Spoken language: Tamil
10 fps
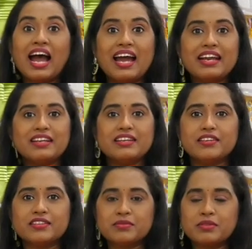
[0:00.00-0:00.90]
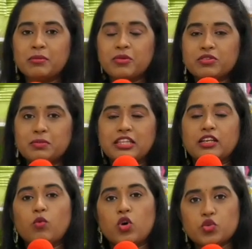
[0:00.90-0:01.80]
அண்டு uh, நம்ம வந்து
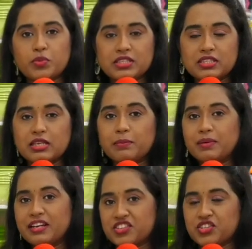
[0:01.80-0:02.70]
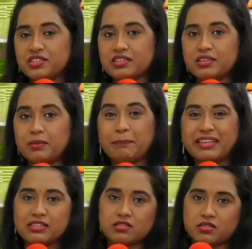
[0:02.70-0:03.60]
பார்த்திங்கன்னா வாஷ் பேசன்ஸில் ப்ரெஷஸ்ஸு
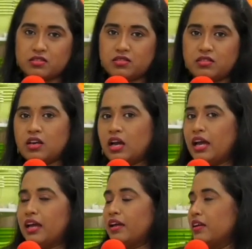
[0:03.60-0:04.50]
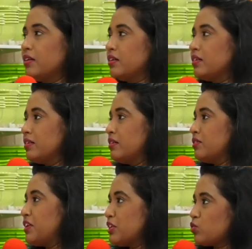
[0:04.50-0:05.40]
பேஸ்ட்டு அண்டு
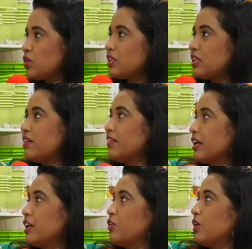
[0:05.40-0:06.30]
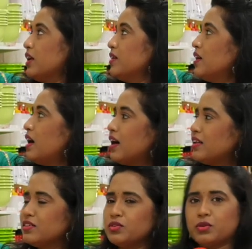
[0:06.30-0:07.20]
ஃபேஸ் வாஷ் அதெல்லாம் வைக்கணும்னா
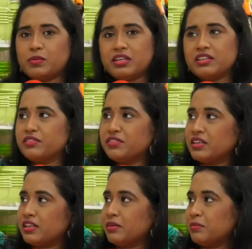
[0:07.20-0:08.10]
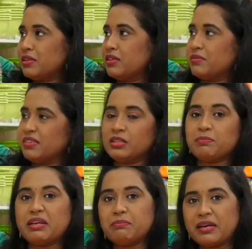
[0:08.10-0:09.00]
அதுக்கு ஒரு மாதிரி டிஃப்ரெண்ட்டாக அப்படி அந்த
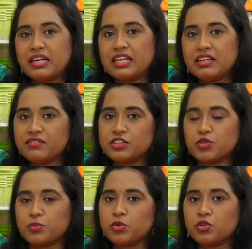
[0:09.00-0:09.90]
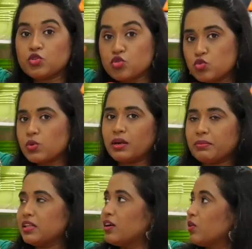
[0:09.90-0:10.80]
பின் பண்ணி வச்சுருப்போம் யூஸ்வலாக
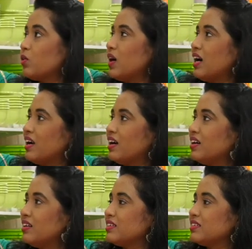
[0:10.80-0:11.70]
அப்படி தான் இருக்கும் ஆனால்